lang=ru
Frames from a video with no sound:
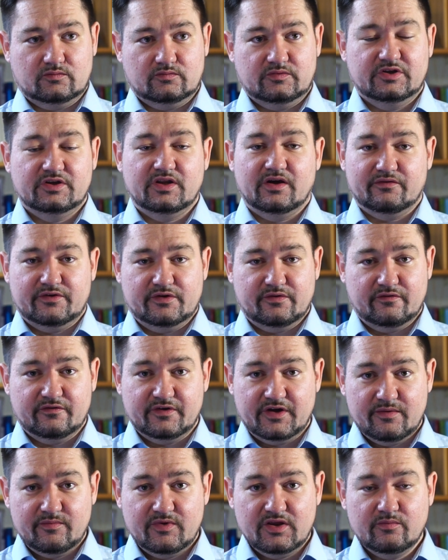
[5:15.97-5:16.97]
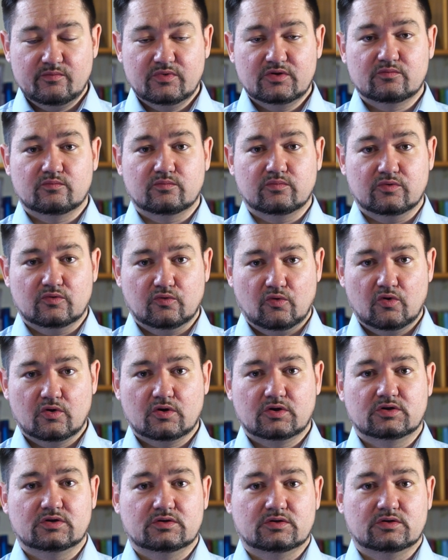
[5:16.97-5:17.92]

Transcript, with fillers: недавнего времени был блок